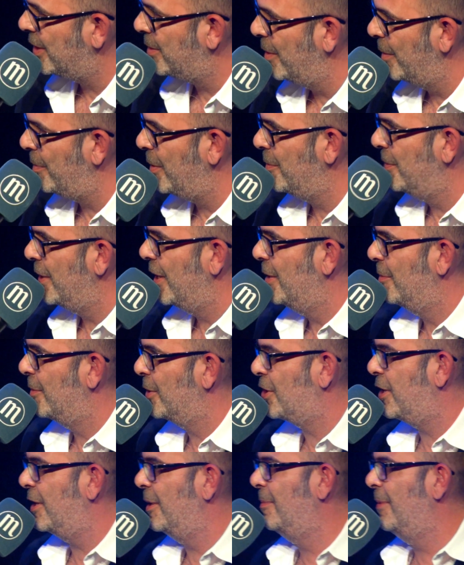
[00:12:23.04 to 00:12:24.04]
das wird bei mir immer
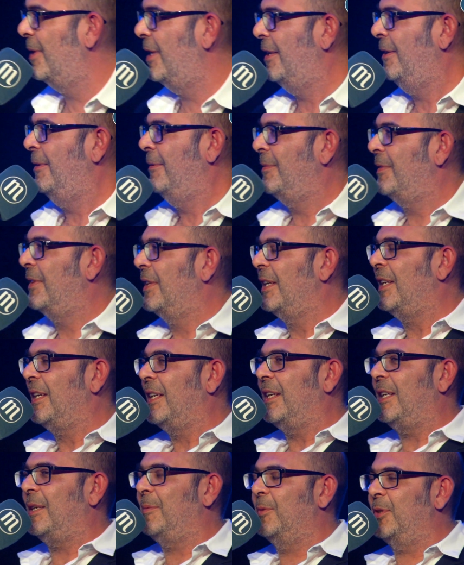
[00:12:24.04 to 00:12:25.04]
schlimmer.
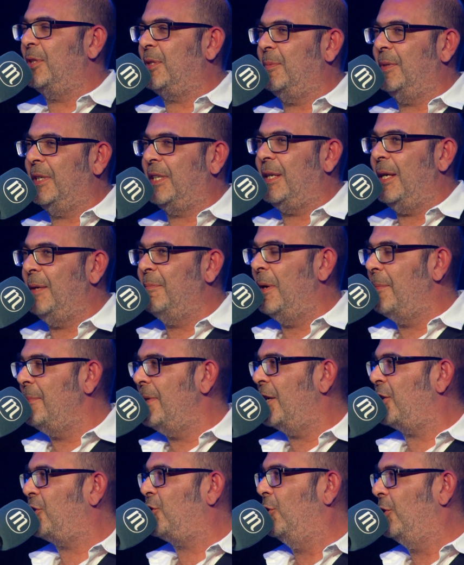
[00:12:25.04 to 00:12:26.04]
Ich muss mich immer
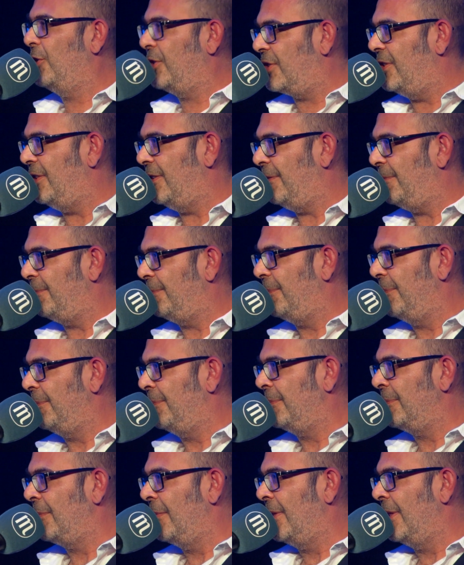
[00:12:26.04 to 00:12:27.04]
mehr schützen. Ja.
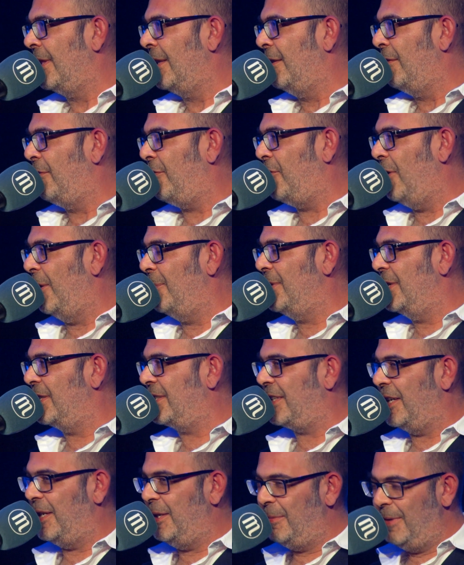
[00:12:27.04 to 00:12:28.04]
Vor mir
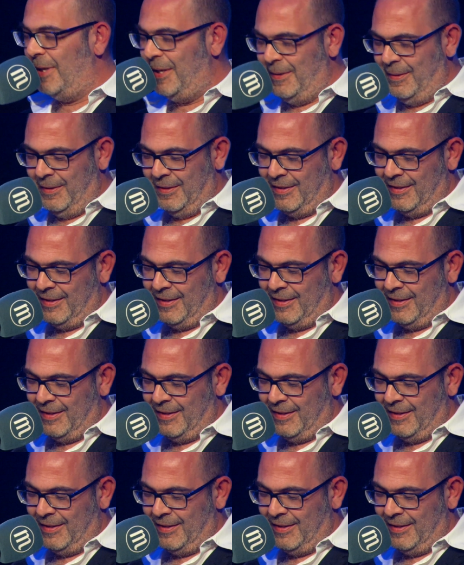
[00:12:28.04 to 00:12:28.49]
selber.